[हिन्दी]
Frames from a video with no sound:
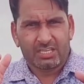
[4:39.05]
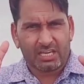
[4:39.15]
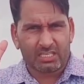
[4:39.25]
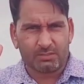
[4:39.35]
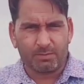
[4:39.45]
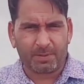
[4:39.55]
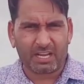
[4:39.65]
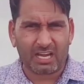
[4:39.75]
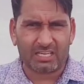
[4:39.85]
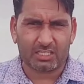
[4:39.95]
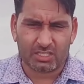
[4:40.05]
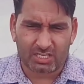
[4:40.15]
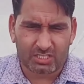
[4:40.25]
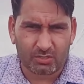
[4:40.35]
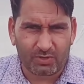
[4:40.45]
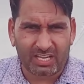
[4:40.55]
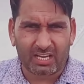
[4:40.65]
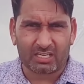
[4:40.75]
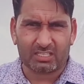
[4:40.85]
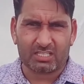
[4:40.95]
या किसी भी प्रकार की नर्सरी
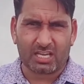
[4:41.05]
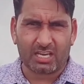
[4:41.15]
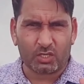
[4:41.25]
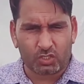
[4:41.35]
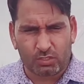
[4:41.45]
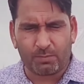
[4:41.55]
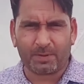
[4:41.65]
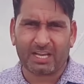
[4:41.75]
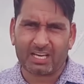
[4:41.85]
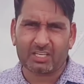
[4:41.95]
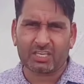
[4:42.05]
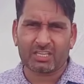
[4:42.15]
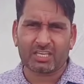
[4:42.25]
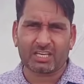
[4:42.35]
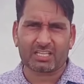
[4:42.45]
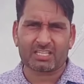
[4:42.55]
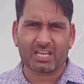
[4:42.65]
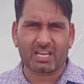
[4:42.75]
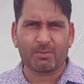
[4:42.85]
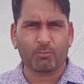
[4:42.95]
वगैरह करना चाह रहे हैं किसी भी प्रकार की खेती करना
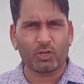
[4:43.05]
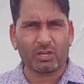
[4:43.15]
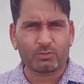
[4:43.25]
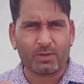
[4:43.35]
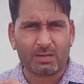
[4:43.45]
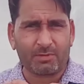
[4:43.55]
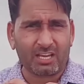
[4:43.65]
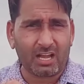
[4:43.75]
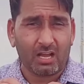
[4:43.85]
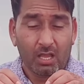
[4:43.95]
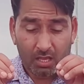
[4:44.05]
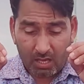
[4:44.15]
चाह रहे हैं पोलियाउस फार्मिंग का